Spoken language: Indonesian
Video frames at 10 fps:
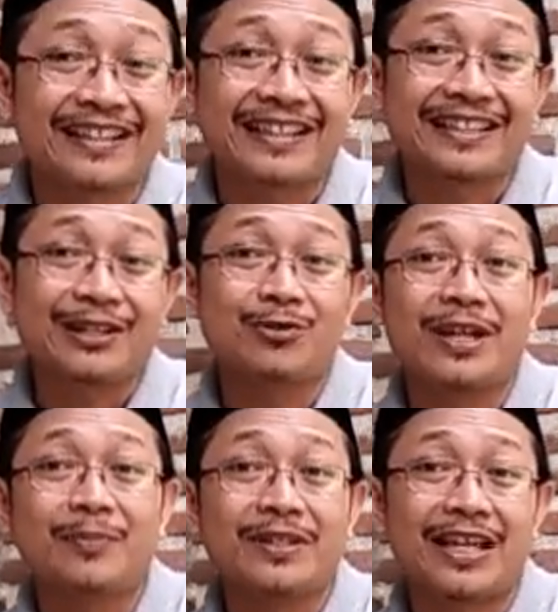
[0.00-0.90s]
Kita
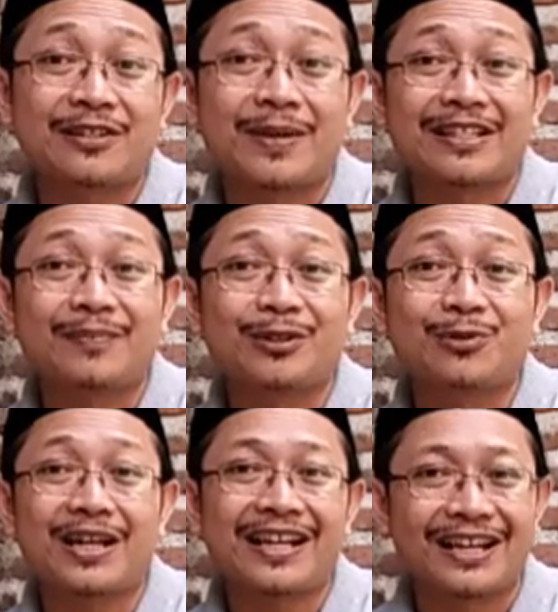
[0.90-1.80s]
sudah bisa semacam
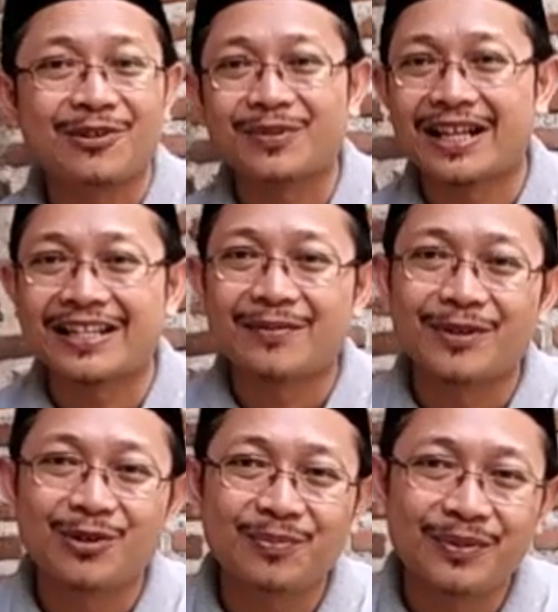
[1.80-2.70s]
itu kah? Kalau misalnya
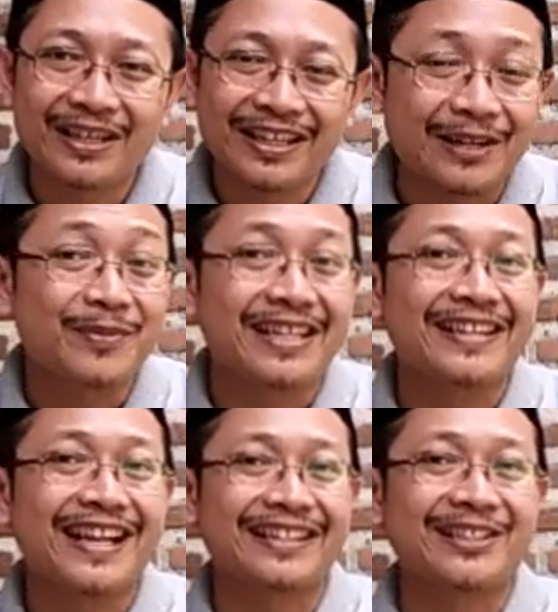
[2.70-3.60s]
belum, kan bisa
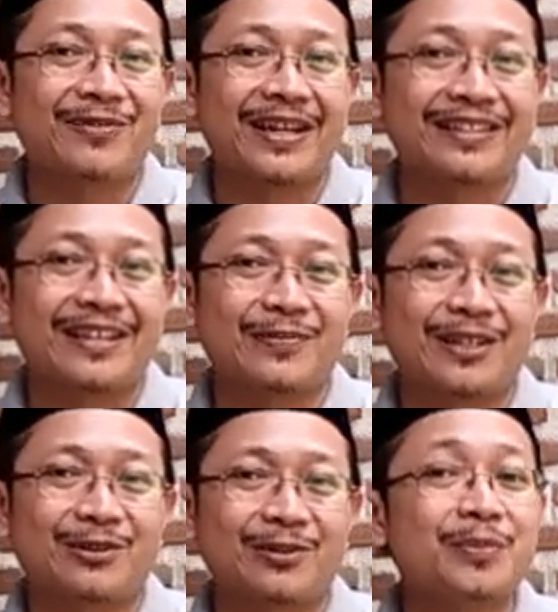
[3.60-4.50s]
dilatih wahai
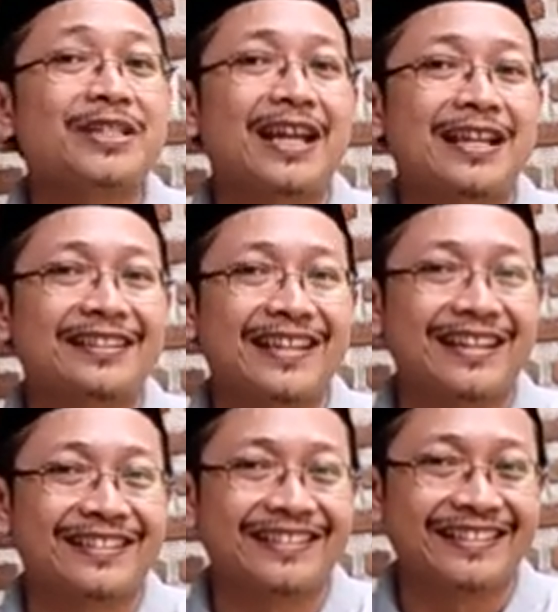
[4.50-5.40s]
sahabatku, bisa latihan